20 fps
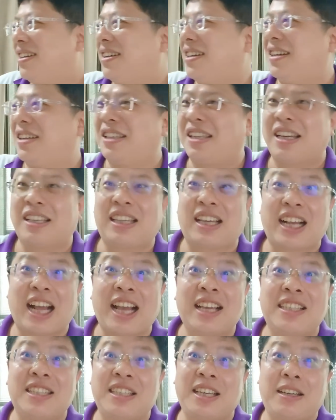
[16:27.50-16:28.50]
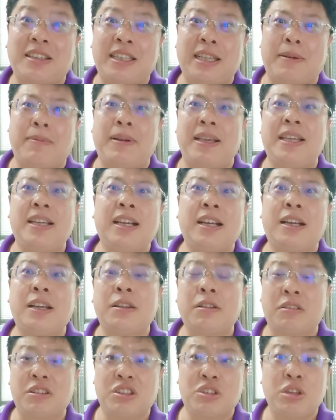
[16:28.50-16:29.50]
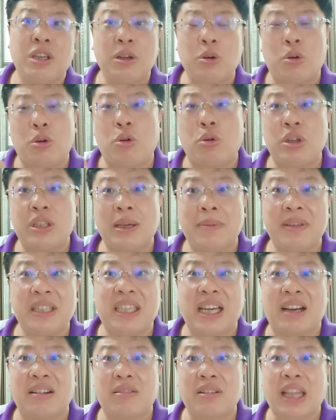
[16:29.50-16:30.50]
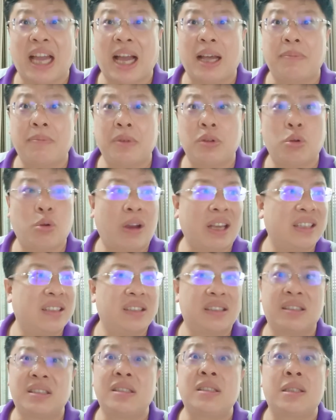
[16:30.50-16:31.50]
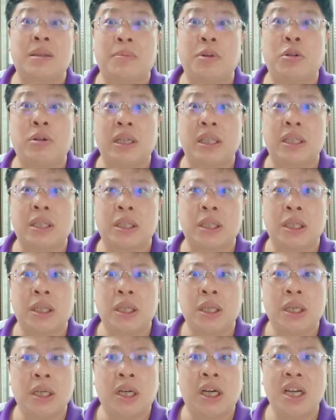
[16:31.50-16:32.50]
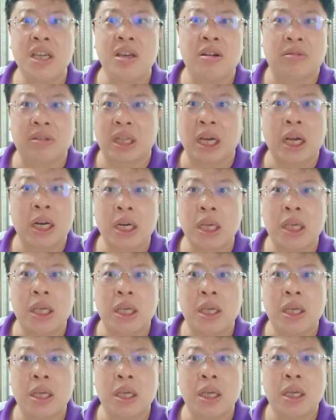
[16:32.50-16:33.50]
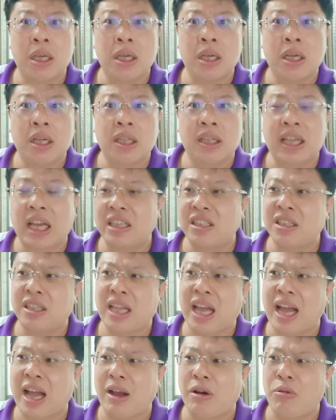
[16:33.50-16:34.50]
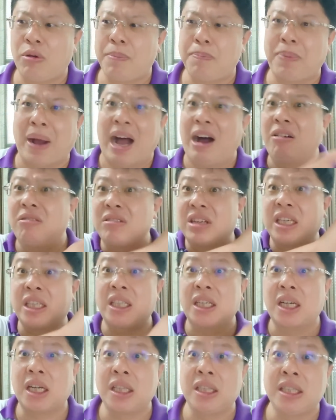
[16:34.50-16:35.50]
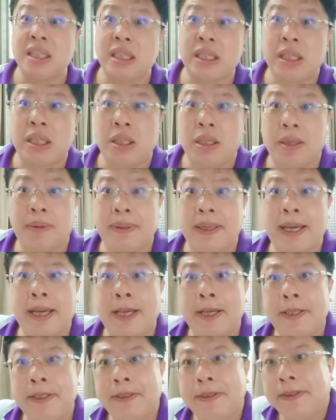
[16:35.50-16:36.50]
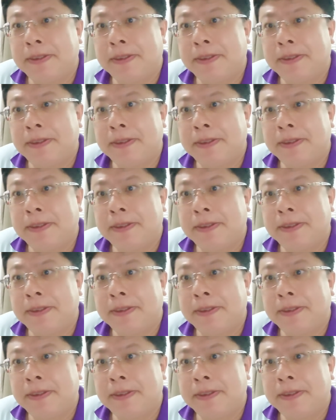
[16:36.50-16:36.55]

啊，那他开始要抢一个个弄。所以我我前面讲过，他乱世是怎么回事，很有能力。但是它会抛你的根基，对不对？